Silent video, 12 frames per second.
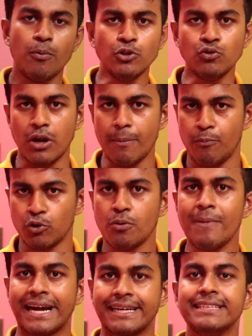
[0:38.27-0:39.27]
তো বন্ধুরা
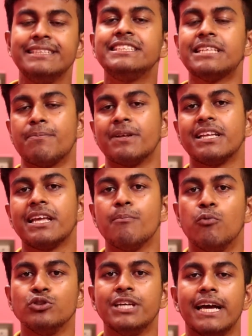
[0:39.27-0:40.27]
প্রথমে একটা জিনিস
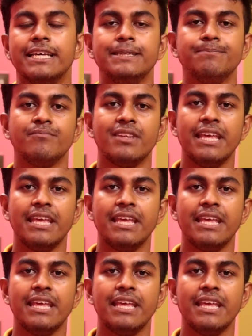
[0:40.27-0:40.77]
আপনাদেরকে বোঝাই